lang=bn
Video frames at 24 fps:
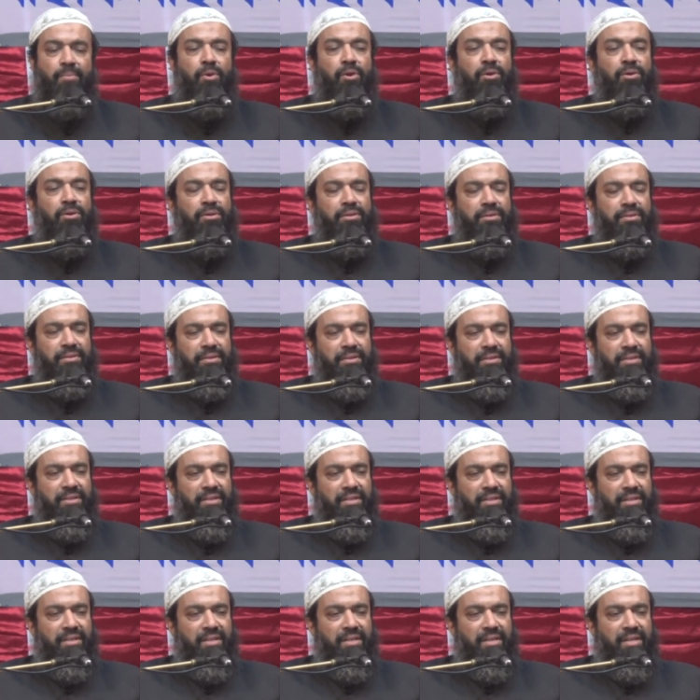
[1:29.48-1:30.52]
এবং এবং
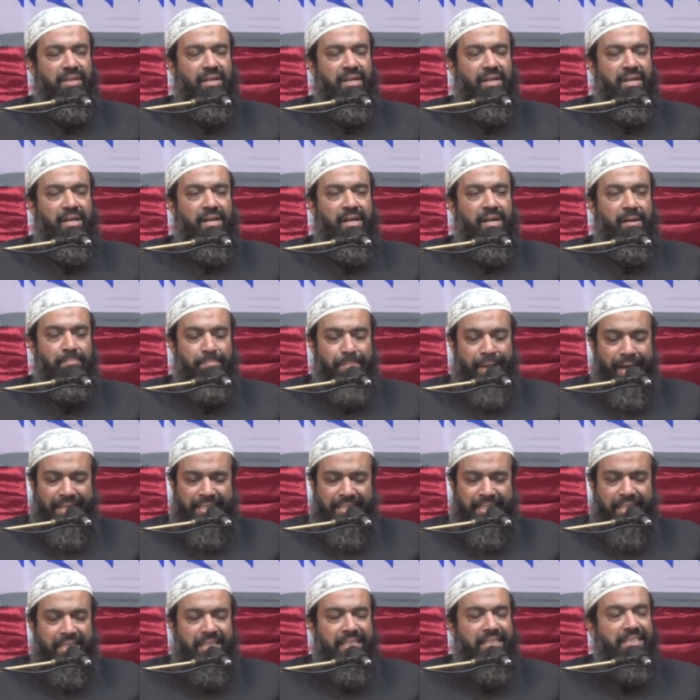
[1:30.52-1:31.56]
এবং এবং
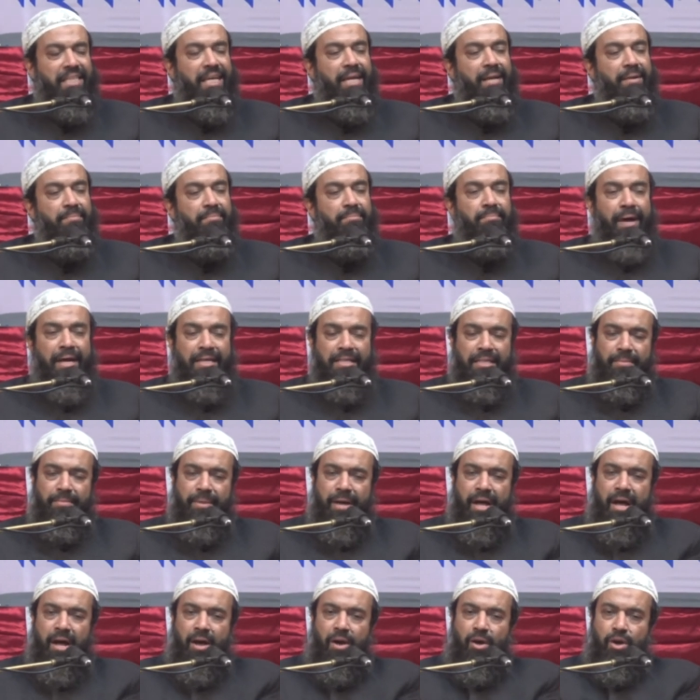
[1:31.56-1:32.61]
ম্যাক্সিন নিচেই
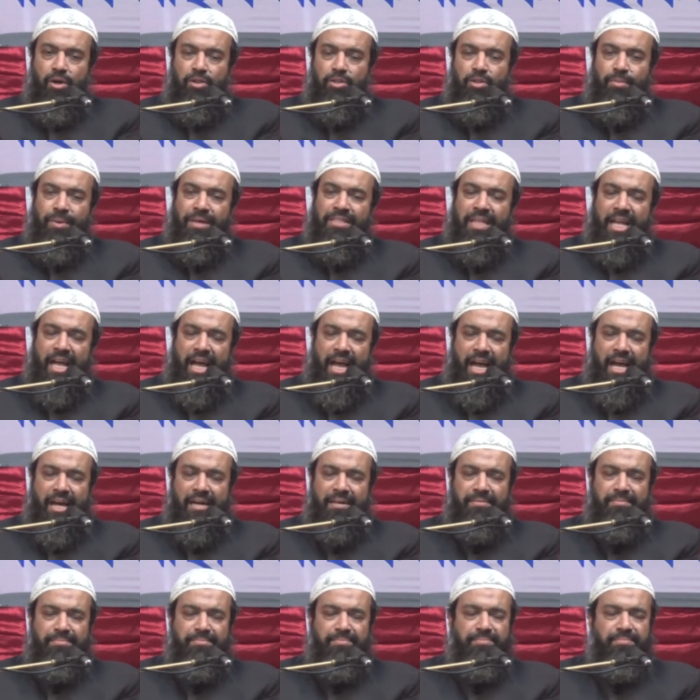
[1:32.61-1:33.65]
পাজামা অথবা সায়া
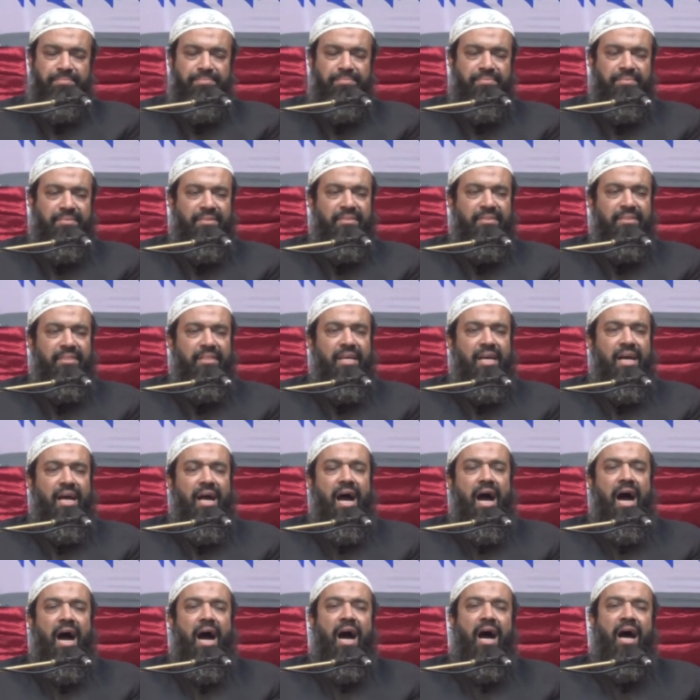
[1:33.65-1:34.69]
সায়া সায়া
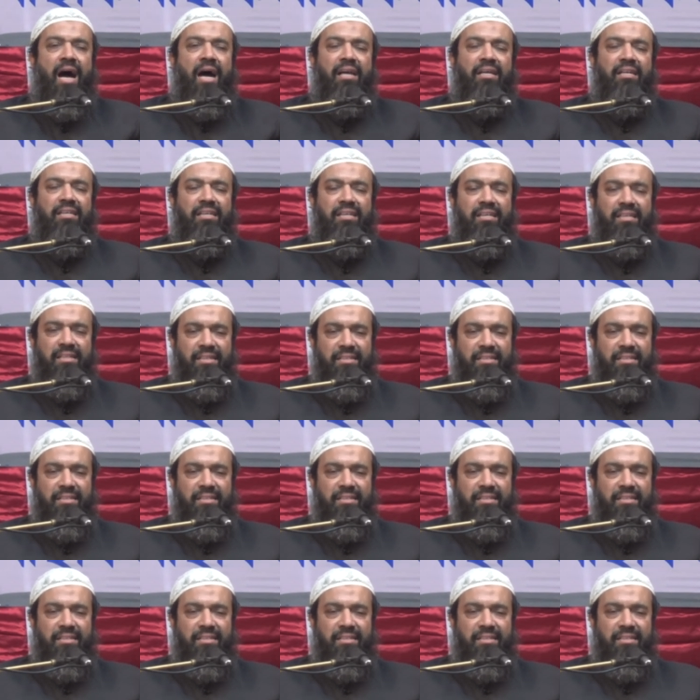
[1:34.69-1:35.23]
আর